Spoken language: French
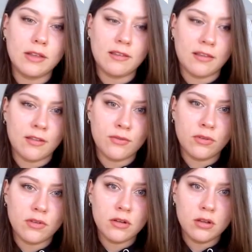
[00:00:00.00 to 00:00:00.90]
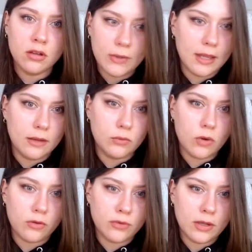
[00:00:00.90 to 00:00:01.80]
Ok, ça, ça fonctionne Oui, elle nous
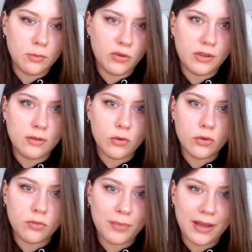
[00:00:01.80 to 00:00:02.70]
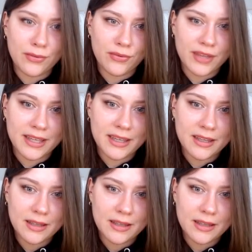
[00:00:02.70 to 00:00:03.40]
renvoie une petite rose, parfait.